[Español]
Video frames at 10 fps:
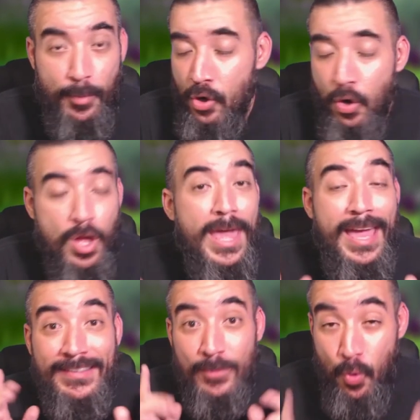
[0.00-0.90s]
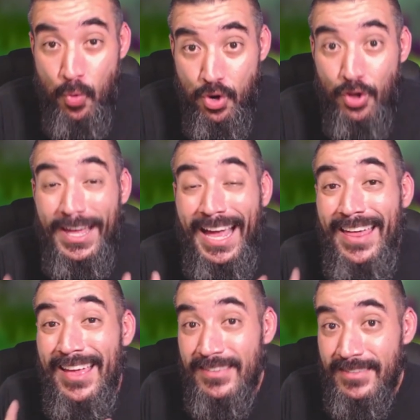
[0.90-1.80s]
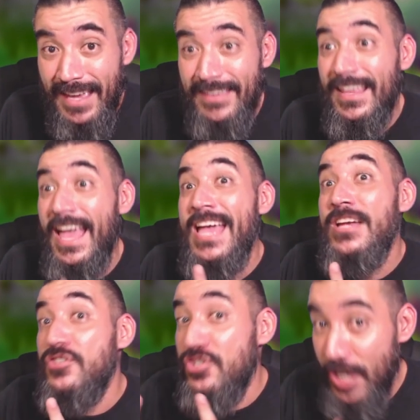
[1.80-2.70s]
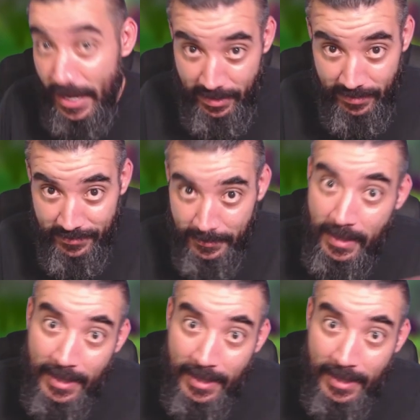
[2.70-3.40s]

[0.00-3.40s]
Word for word: No, es uno de cada 16 shinies.